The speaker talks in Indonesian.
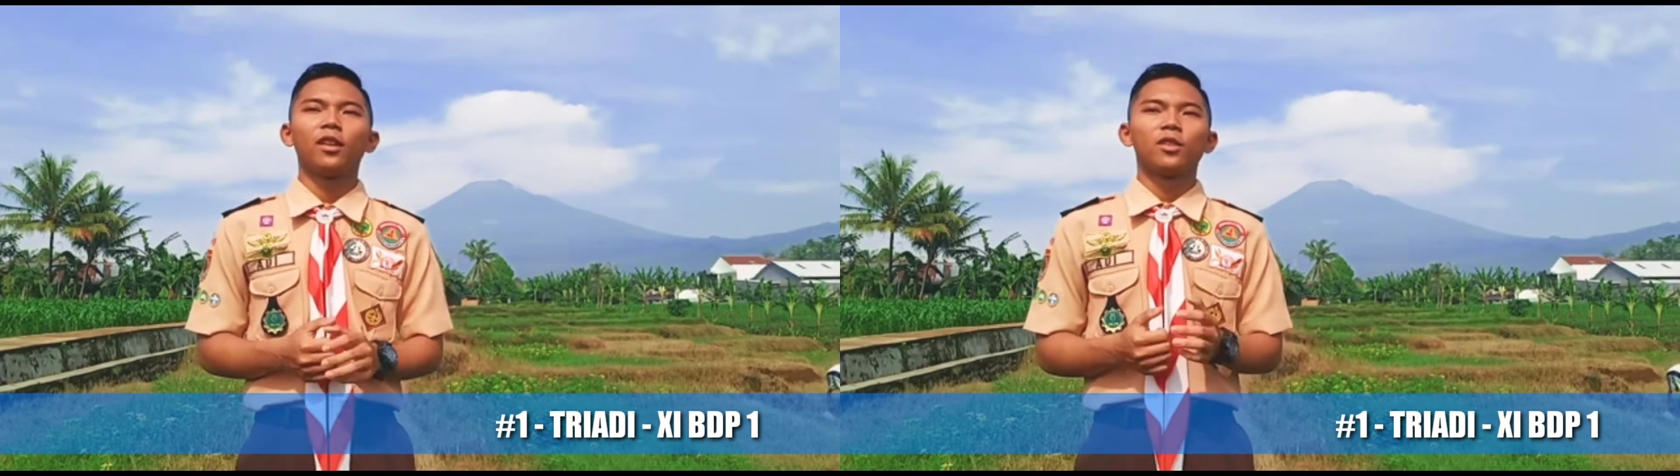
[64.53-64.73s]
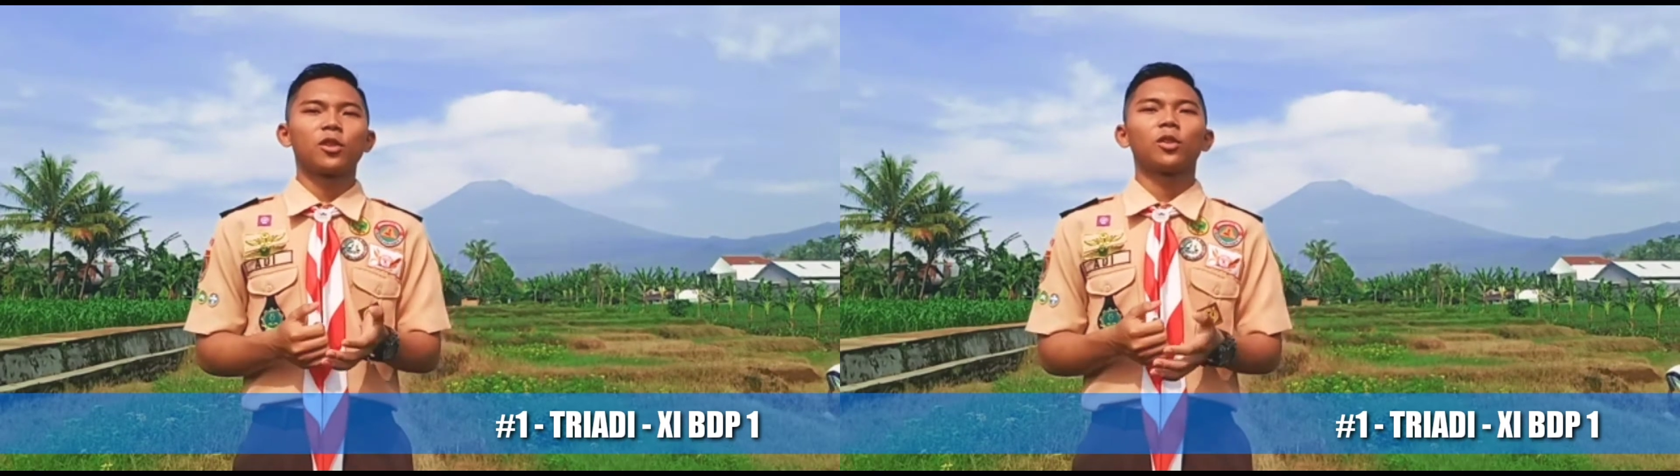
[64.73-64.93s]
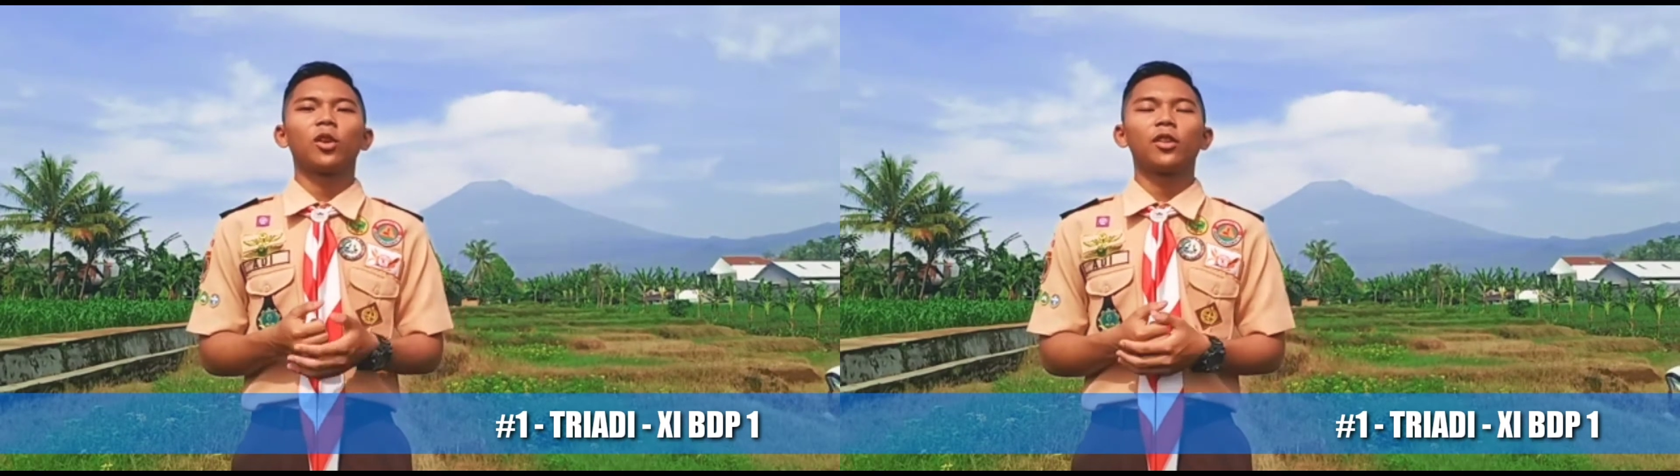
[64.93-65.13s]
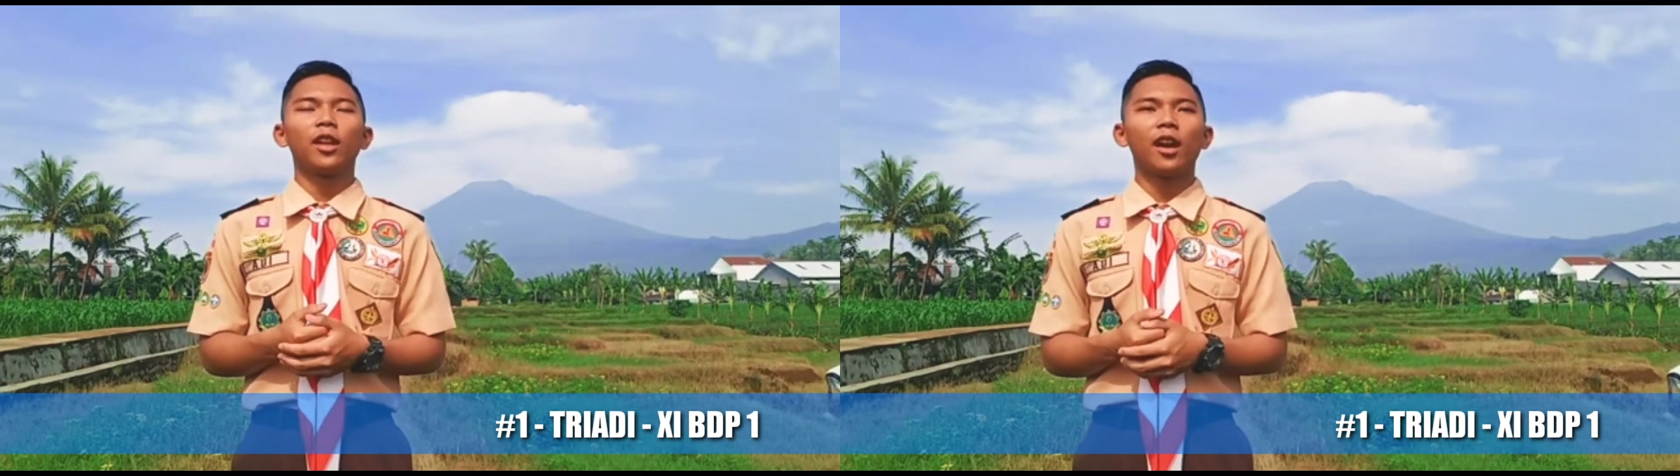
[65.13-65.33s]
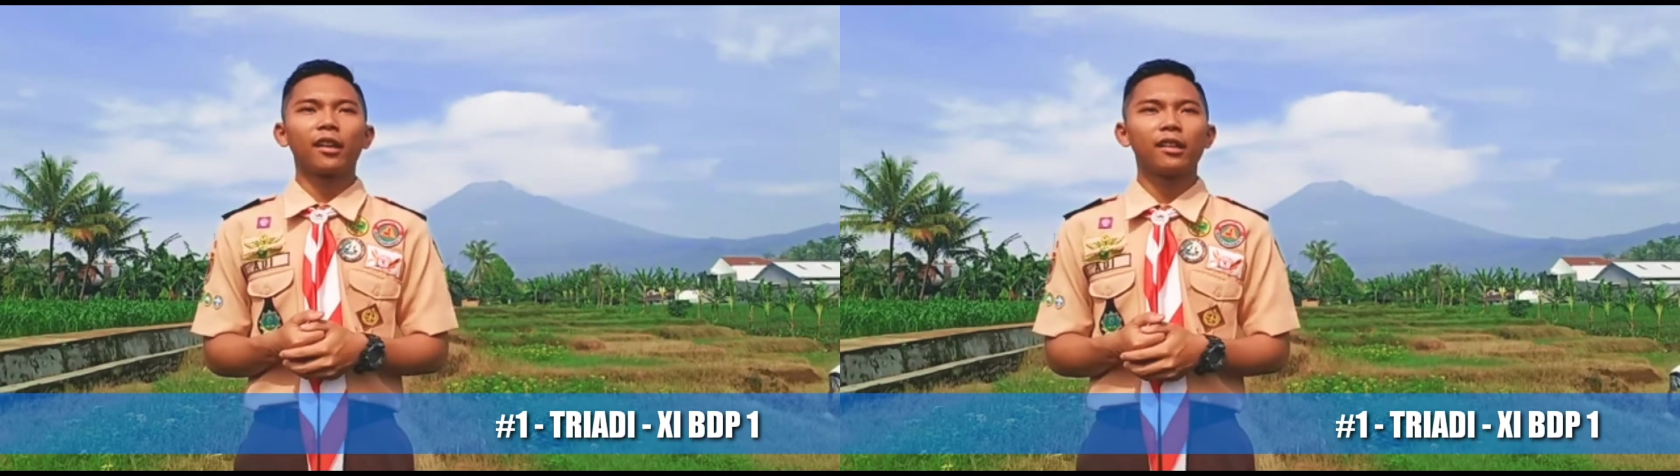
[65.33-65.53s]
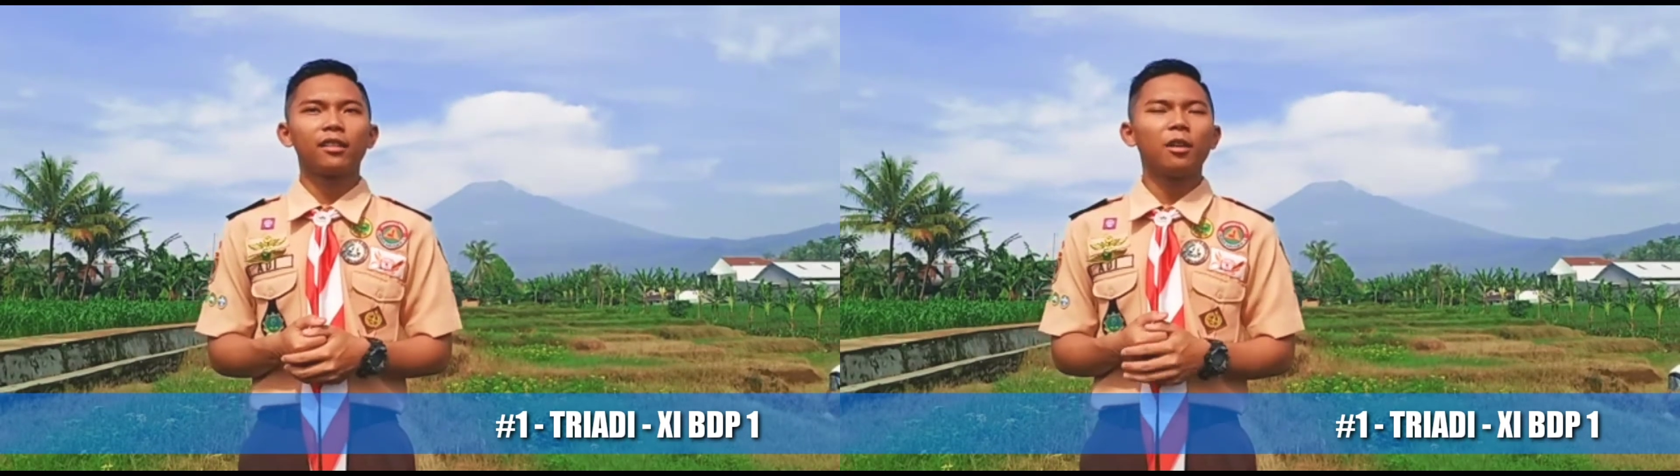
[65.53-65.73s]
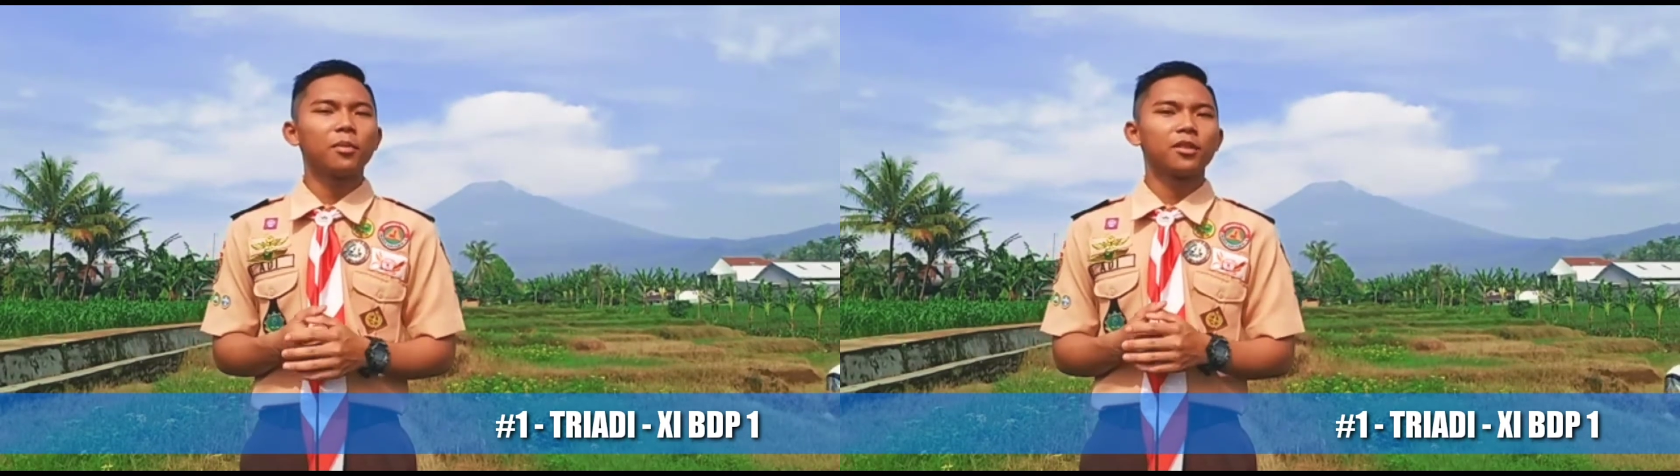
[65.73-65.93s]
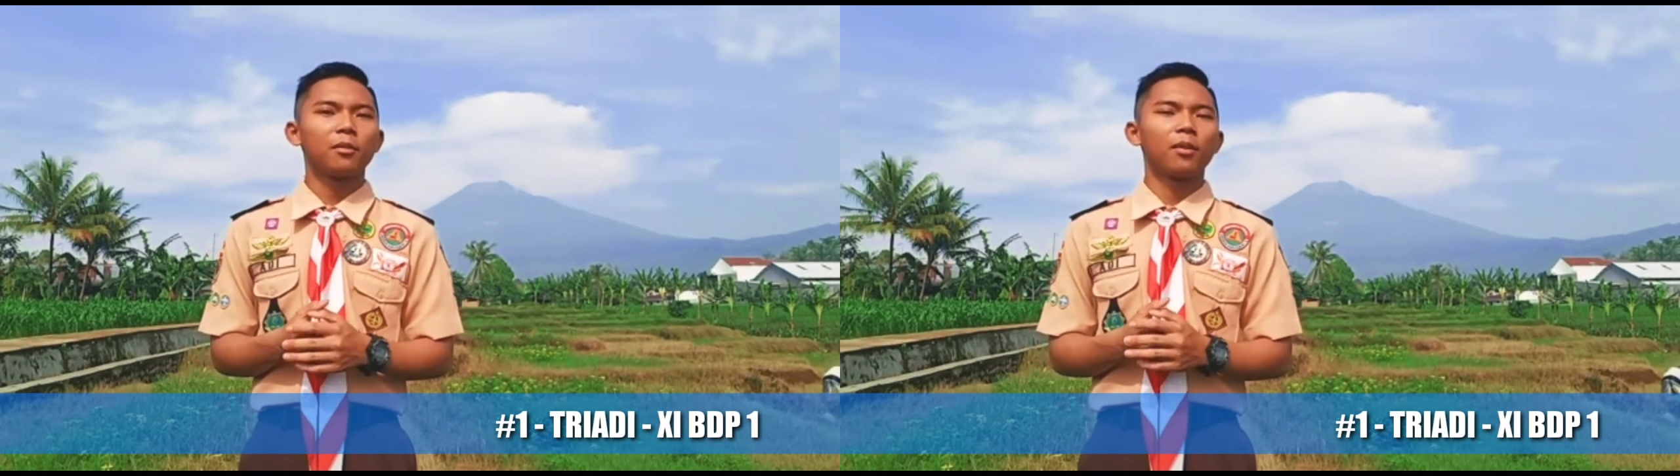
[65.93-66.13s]
Contohnya, kita
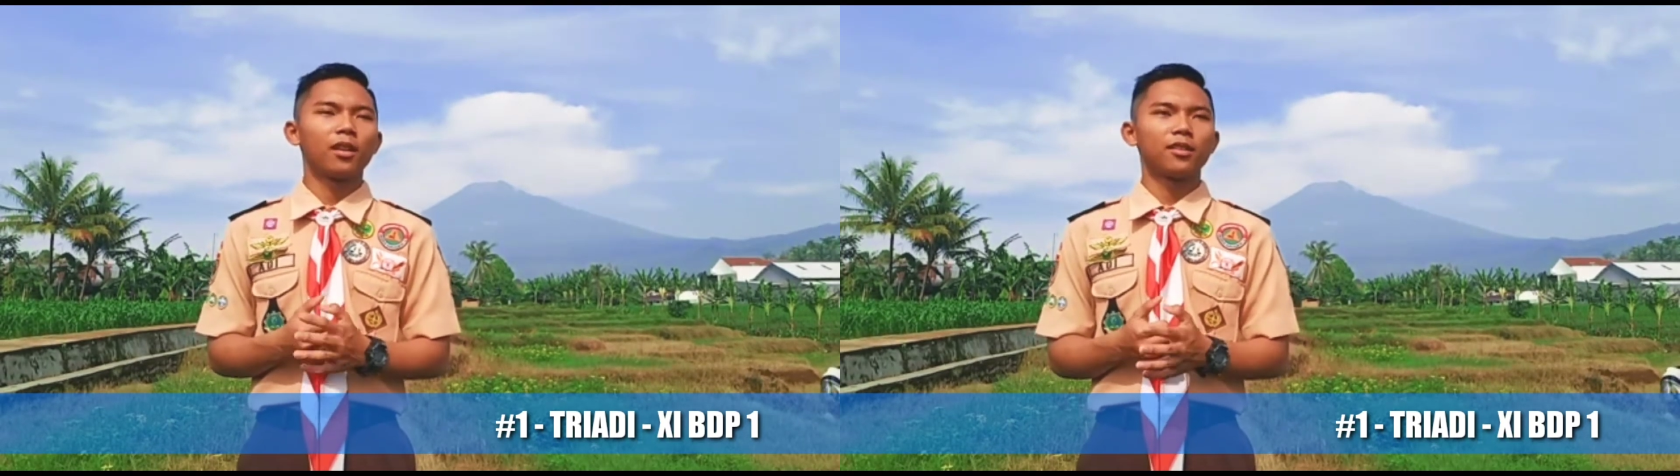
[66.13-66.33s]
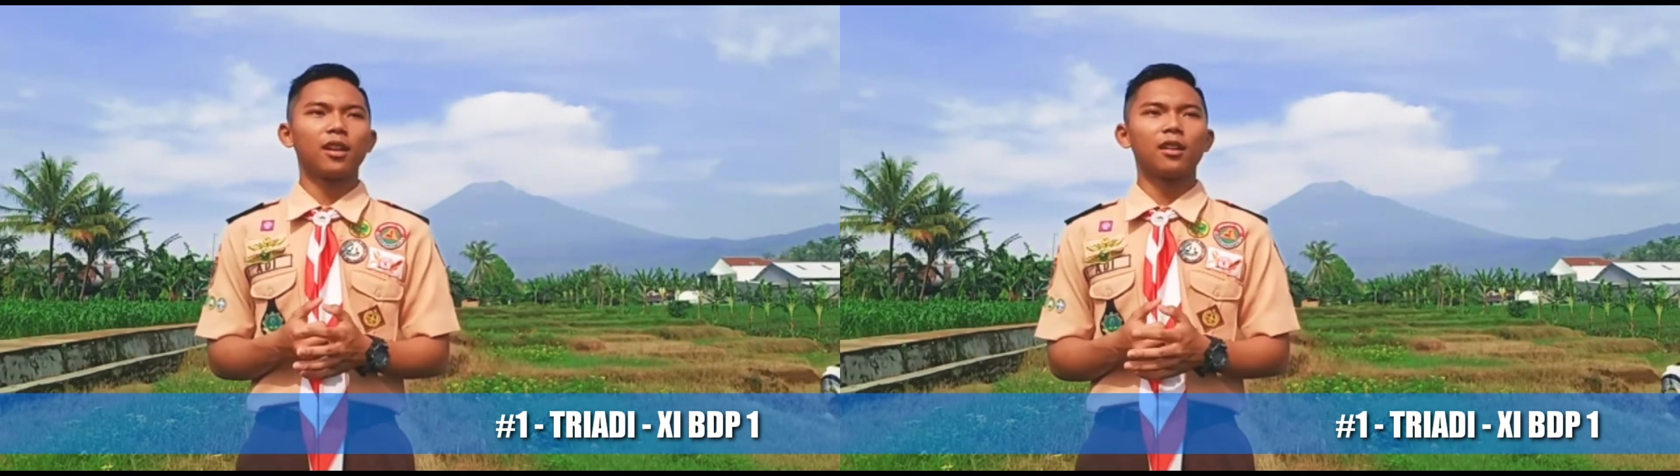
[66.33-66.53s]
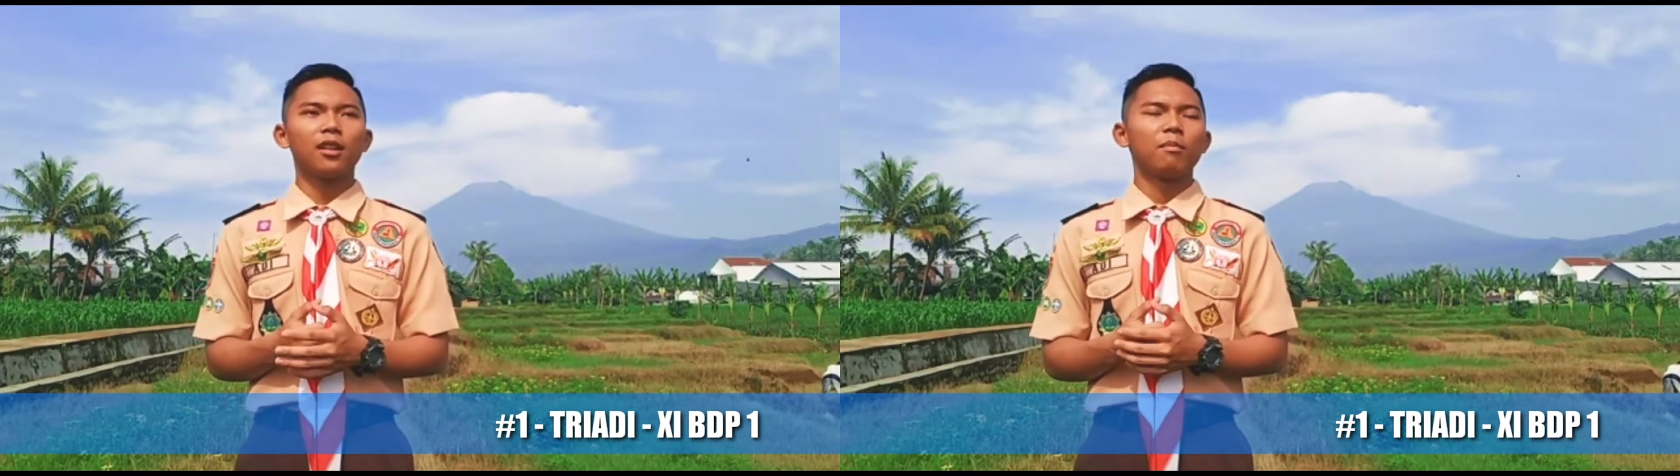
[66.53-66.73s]
bisa belajar